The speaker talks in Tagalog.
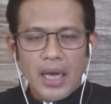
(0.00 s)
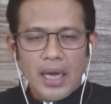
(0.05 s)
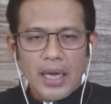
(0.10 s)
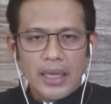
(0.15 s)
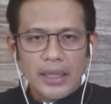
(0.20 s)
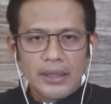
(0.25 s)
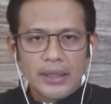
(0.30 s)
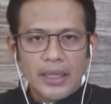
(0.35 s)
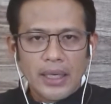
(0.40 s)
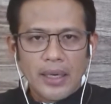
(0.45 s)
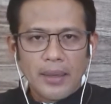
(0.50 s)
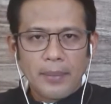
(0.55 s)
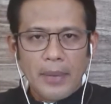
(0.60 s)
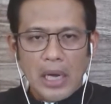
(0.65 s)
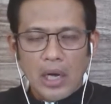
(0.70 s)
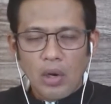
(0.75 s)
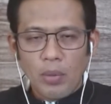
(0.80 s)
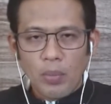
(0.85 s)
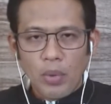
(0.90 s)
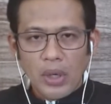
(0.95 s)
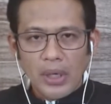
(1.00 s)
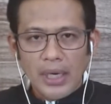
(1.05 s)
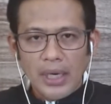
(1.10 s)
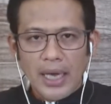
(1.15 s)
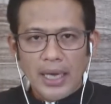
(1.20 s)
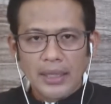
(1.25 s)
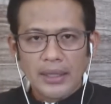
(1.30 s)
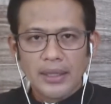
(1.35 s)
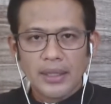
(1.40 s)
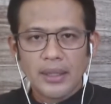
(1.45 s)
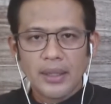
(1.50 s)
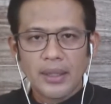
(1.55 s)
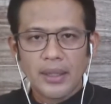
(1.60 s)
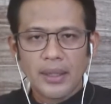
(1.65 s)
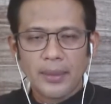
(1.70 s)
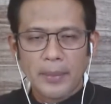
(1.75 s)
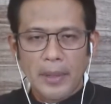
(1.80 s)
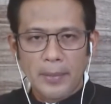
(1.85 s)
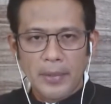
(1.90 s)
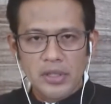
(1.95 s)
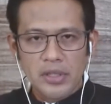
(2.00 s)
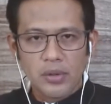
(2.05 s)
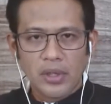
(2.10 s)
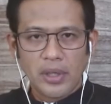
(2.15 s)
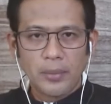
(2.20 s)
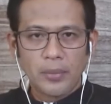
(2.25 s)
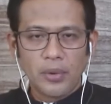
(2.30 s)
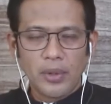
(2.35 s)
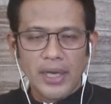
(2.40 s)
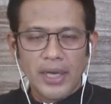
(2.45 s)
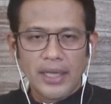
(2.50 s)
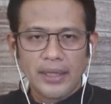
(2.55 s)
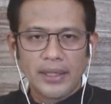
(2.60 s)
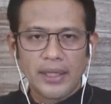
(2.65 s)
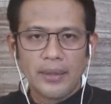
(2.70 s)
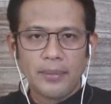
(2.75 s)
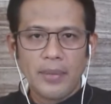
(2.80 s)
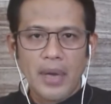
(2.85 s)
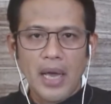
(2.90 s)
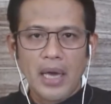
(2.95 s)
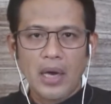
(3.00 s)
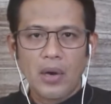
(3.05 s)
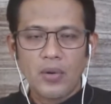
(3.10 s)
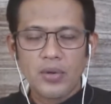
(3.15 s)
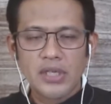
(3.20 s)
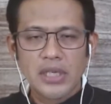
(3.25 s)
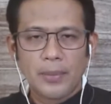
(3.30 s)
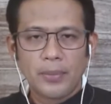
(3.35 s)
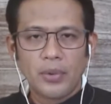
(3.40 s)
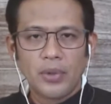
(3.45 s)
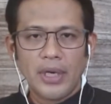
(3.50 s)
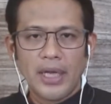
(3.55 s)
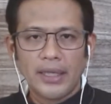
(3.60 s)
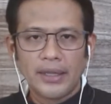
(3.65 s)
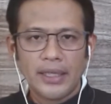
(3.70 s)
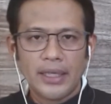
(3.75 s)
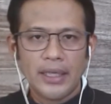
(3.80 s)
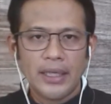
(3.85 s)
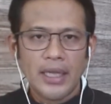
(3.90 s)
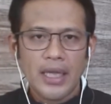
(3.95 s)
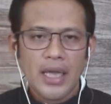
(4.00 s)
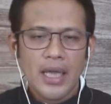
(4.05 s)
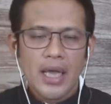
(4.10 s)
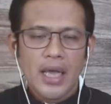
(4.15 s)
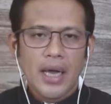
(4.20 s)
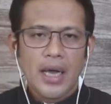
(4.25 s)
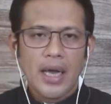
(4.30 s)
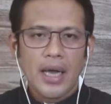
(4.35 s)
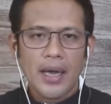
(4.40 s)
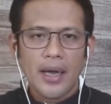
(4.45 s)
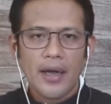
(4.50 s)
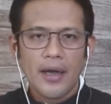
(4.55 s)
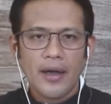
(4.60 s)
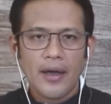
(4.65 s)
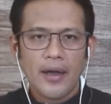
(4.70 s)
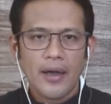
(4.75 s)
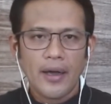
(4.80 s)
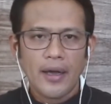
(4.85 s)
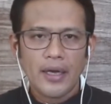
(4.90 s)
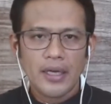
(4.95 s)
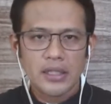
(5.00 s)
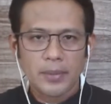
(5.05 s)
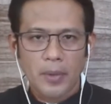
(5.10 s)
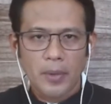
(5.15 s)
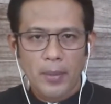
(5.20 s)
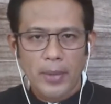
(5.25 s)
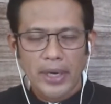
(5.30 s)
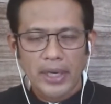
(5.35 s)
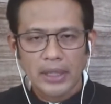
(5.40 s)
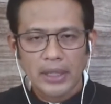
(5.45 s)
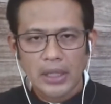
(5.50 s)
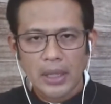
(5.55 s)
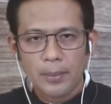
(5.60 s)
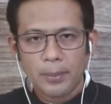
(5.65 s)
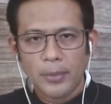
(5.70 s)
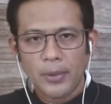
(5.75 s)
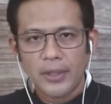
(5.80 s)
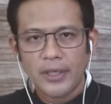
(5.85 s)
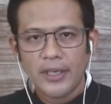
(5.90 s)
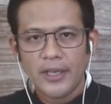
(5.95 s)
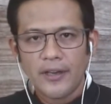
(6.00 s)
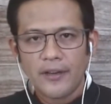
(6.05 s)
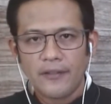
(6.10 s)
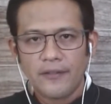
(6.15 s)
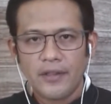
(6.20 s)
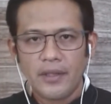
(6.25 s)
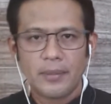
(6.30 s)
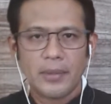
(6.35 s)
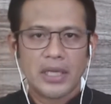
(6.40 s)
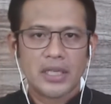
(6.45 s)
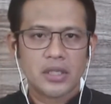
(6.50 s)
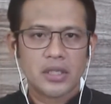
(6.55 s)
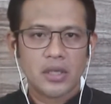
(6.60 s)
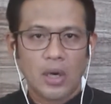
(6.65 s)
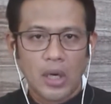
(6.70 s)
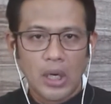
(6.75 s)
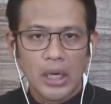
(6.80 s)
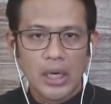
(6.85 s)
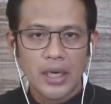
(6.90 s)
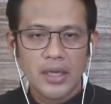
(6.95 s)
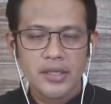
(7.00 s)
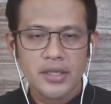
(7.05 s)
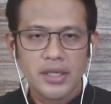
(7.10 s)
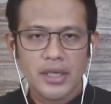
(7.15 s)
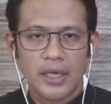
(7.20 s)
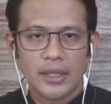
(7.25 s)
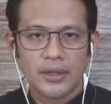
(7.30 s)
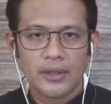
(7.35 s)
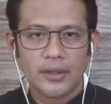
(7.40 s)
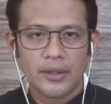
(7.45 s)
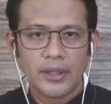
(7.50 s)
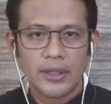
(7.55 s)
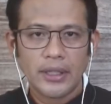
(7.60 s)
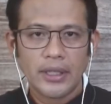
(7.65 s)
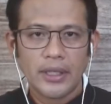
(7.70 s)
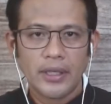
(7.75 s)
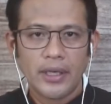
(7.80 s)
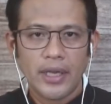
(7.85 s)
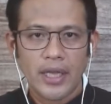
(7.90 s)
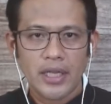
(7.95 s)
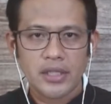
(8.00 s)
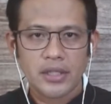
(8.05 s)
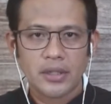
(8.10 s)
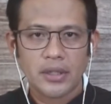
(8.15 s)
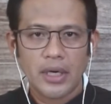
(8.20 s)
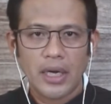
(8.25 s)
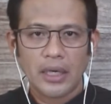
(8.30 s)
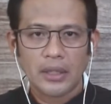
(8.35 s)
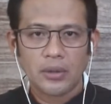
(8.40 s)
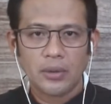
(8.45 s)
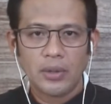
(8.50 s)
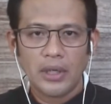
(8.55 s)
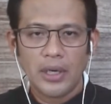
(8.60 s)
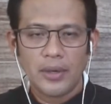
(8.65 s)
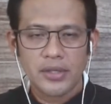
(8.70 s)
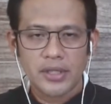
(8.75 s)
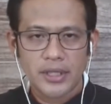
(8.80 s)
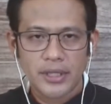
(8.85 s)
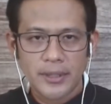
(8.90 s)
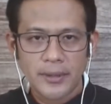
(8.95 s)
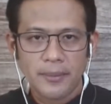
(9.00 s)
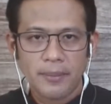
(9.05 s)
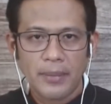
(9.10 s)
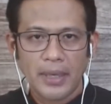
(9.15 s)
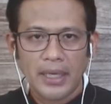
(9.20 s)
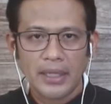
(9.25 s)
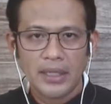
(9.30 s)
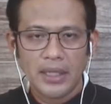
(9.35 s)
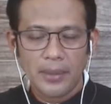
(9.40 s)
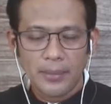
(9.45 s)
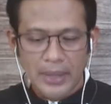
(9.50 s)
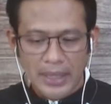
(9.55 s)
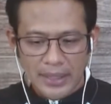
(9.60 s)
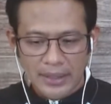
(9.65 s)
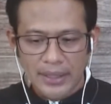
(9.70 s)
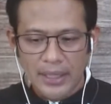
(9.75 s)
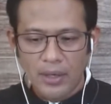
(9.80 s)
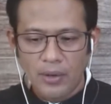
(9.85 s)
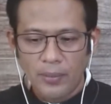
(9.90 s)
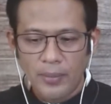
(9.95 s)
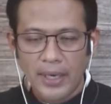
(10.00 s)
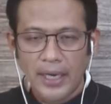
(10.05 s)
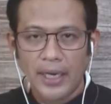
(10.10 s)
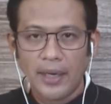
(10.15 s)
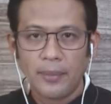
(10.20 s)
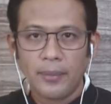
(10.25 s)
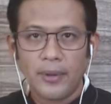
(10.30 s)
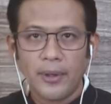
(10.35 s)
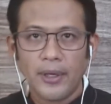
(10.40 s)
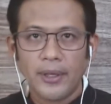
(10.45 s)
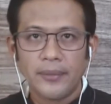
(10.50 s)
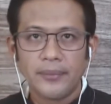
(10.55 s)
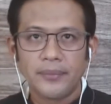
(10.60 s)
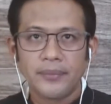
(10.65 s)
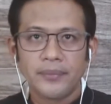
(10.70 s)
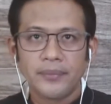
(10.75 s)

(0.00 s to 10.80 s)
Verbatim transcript: At uh, bago pong lahat, papasukin po natin, makakausap po natin uh, sa pamagitan po ng VMix call si Attorney Nestor Agtulaw. Sir, magandang magandang umaga po.